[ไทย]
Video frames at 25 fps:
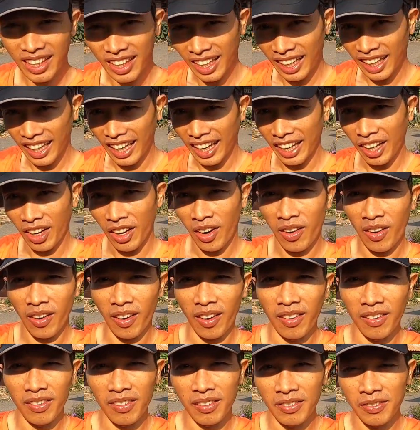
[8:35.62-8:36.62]
ยังไงก็
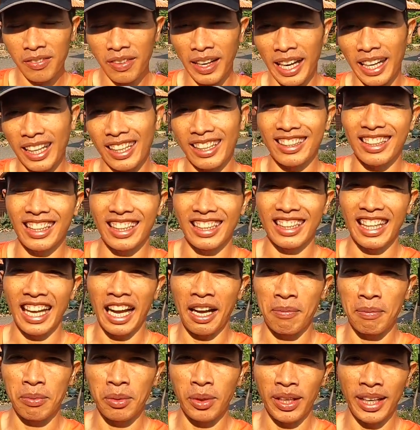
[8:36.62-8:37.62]
ฝากติด
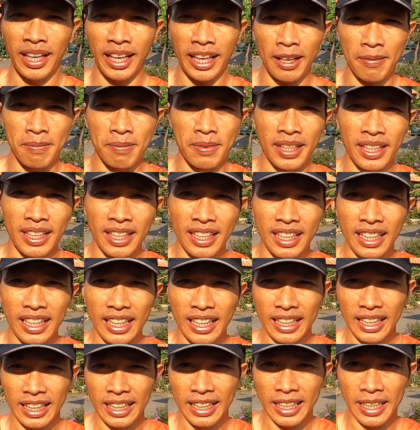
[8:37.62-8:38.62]
ตามด้วยนะครับ
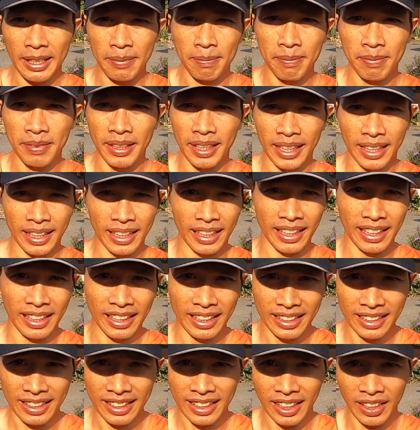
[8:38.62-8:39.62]
คลิป
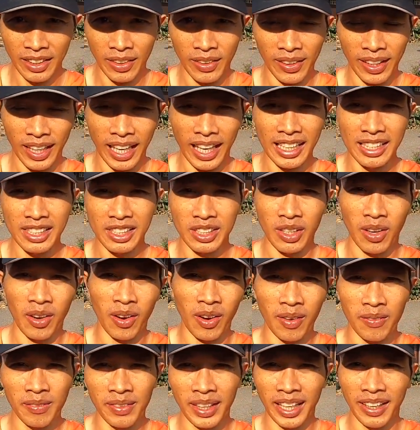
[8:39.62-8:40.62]
เรื่องของการซ้
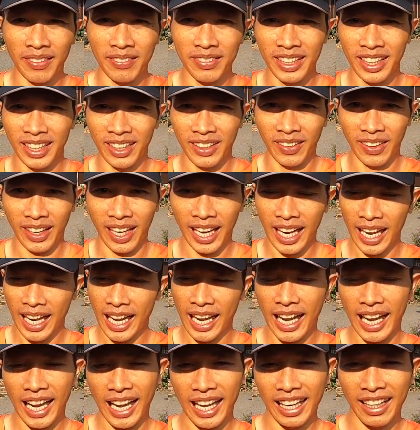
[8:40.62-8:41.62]
อมนะครับ เรื่องของอา
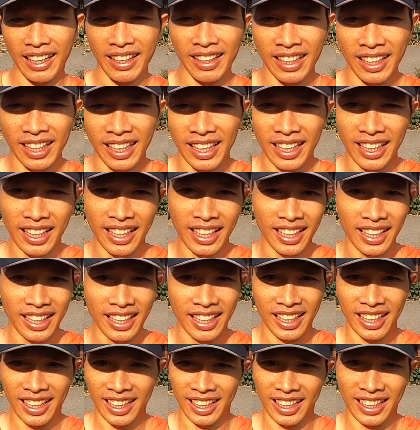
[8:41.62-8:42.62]
หาร
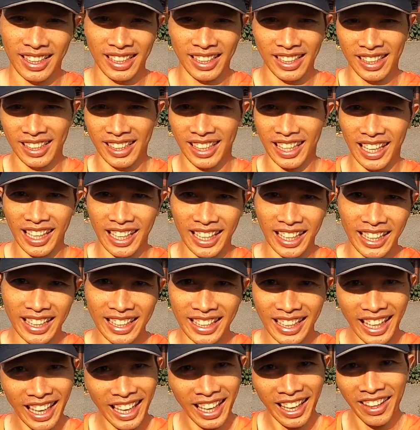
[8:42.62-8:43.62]
การเล่น
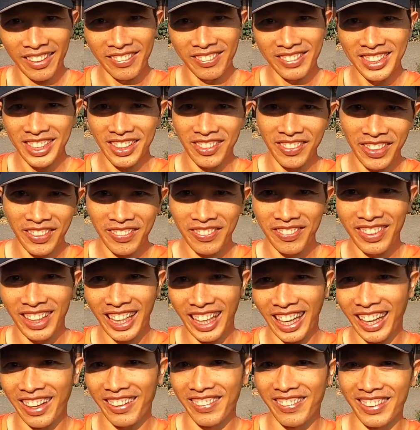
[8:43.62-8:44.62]
เกมสวิป
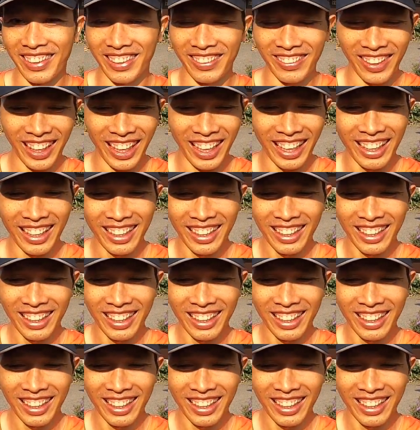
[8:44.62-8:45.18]
นะครับ หรือว่า